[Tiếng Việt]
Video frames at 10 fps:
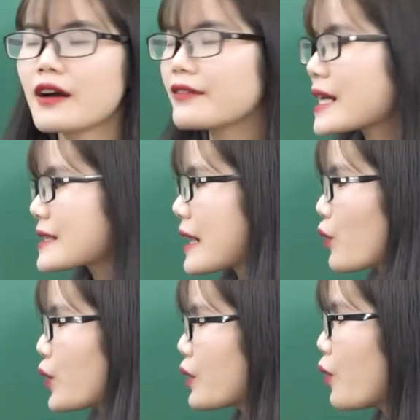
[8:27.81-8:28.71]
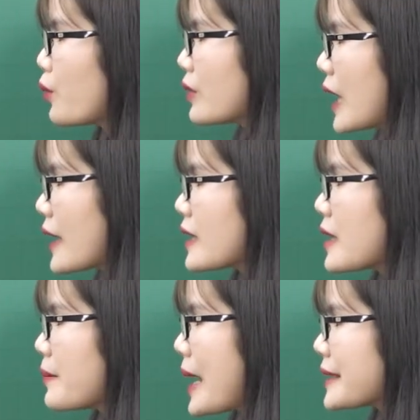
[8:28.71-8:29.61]
và dạng cuối cùng là
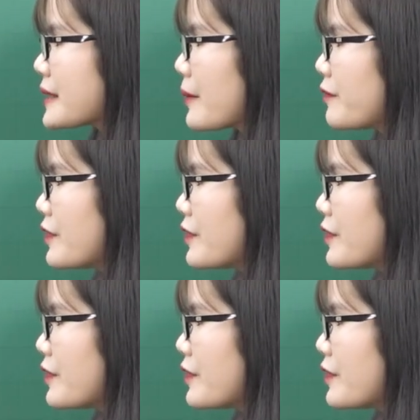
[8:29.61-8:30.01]
bài tập